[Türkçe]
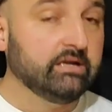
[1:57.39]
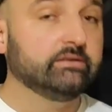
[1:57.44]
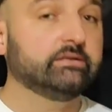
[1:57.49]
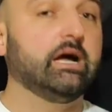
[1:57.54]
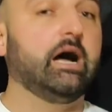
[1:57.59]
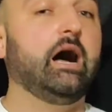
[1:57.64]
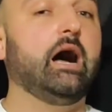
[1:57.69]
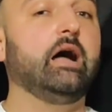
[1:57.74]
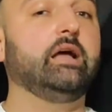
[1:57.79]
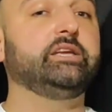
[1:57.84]

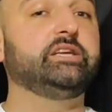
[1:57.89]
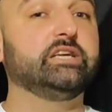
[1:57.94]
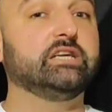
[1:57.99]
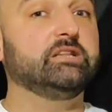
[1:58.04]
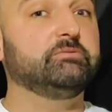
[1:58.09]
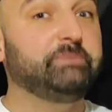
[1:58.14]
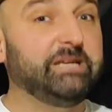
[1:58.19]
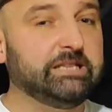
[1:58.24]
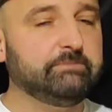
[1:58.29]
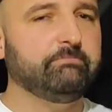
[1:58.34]
daha
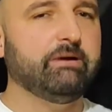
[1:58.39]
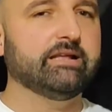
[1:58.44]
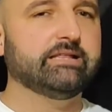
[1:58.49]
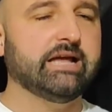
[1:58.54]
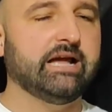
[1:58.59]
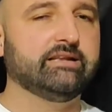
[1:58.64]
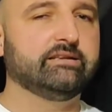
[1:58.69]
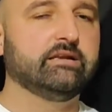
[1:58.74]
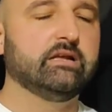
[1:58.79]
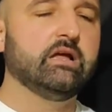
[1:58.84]
yıl
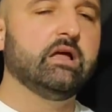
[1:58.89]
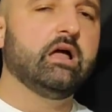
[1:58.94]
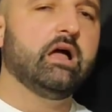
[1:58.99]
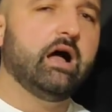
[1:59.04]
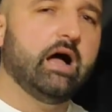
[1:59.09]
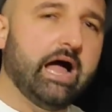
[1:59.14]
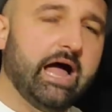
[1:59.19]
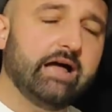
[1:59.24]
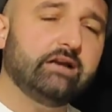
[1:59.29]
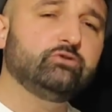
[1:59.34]
bitmeden
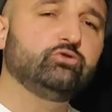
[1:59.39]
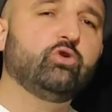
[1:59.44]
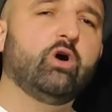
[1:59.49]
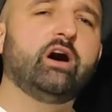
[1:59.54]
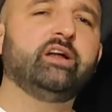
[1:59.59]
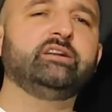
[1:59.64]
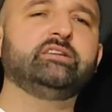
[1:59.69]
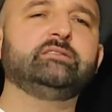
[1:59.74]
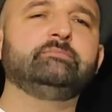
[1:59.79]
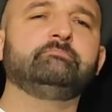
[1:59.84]

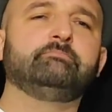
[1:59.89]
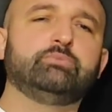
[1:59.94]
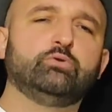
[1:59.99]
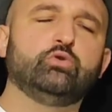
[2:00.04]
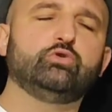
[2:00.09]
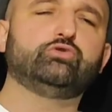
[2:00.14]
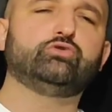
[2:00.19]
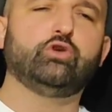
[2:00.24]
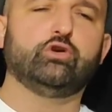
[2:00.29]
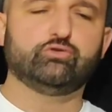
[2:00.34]
Erdoğan'ın
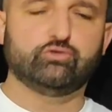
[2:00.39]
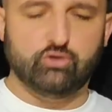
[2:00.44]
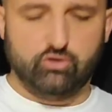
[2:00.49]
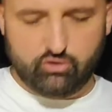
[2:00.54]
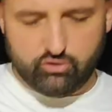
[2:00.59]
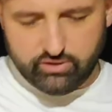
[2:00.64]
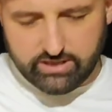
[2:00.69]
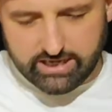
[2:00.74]
bu sözünü